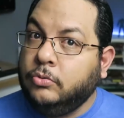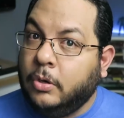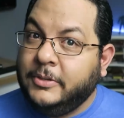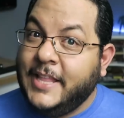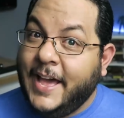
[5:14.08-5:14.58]
olha o
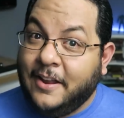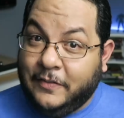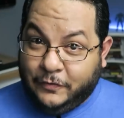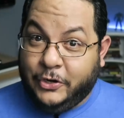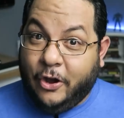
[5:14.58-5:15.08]
nome dela,
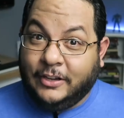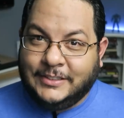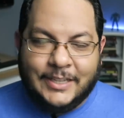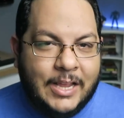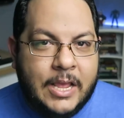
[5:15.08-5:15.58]

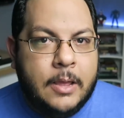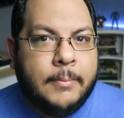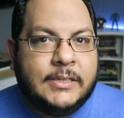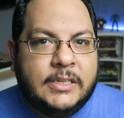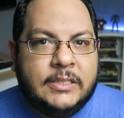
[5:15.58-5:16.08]
Furiosa,
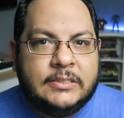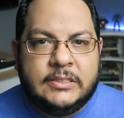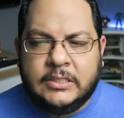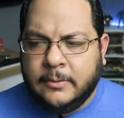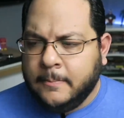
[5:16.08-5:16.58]
mas ainda
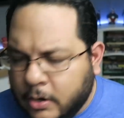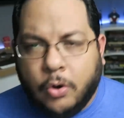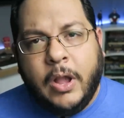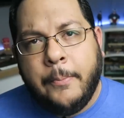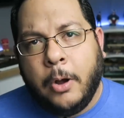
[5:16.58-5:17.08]
assim, a
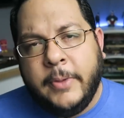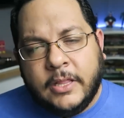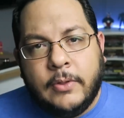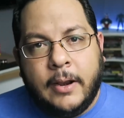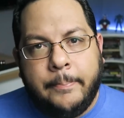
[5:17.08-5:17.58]
qualquer
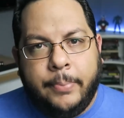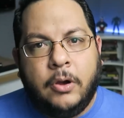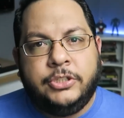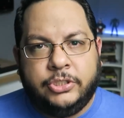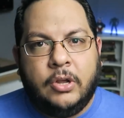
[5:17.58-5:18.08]
momento ela
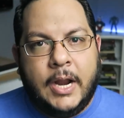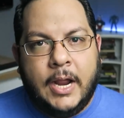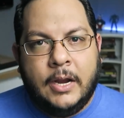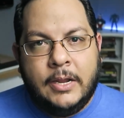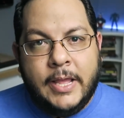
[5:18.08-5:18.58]
pode chorar.
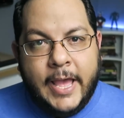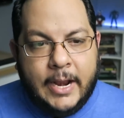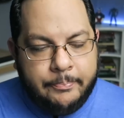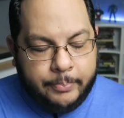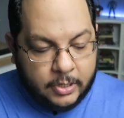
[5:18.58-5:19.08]

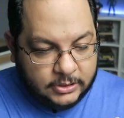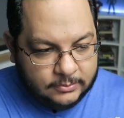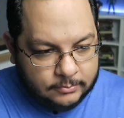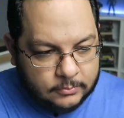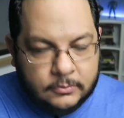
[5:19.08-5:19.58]
Ela pode
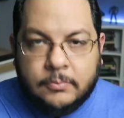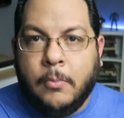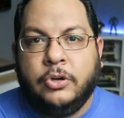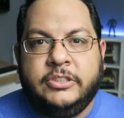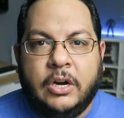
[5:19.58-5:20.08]

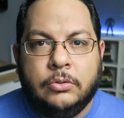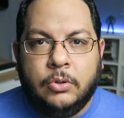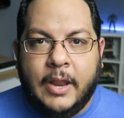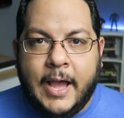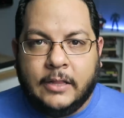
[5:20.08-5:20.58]
mostrar
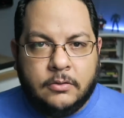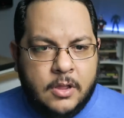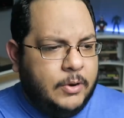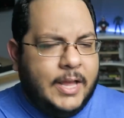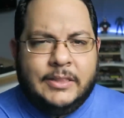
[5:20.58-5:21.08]
outro lado.
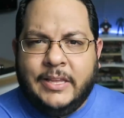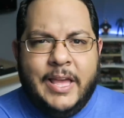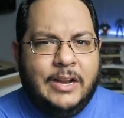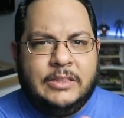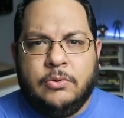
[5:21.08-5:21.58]
Vamos lá, tem,
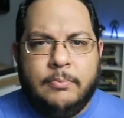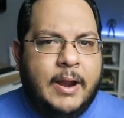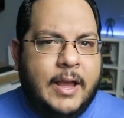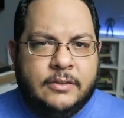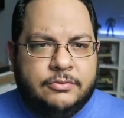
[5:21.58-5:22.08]
ela tem um
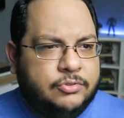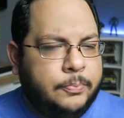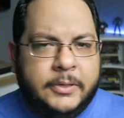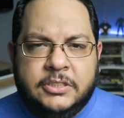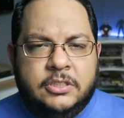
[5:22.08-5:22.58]
braço
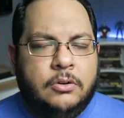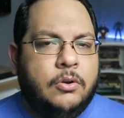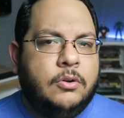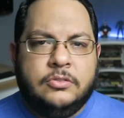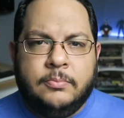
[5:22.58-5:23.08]
super
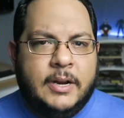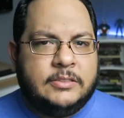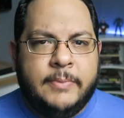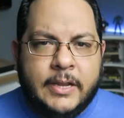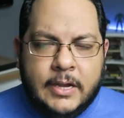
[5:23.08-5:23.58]
estiloso, um
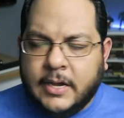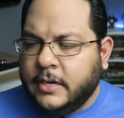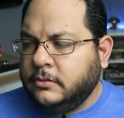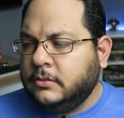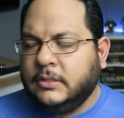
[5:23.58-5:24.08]
braço
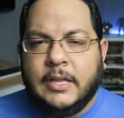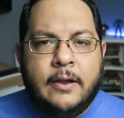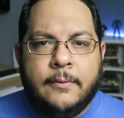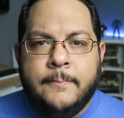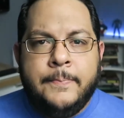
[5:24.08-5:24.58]
mecânico e
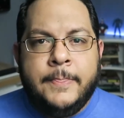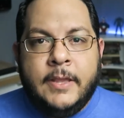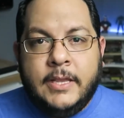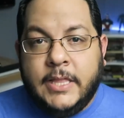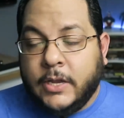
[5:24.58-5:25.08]
tal.
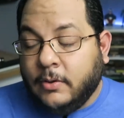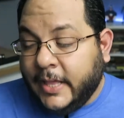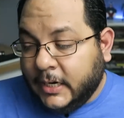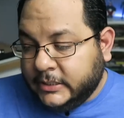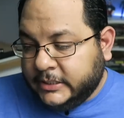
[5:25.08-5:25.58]
E daí quando
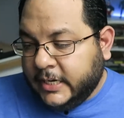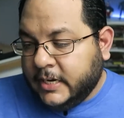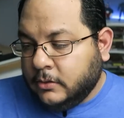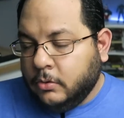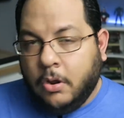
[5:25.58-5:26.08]
ela
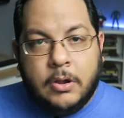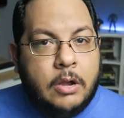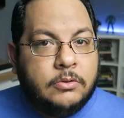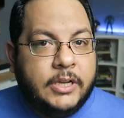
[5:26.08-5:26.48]
chega no local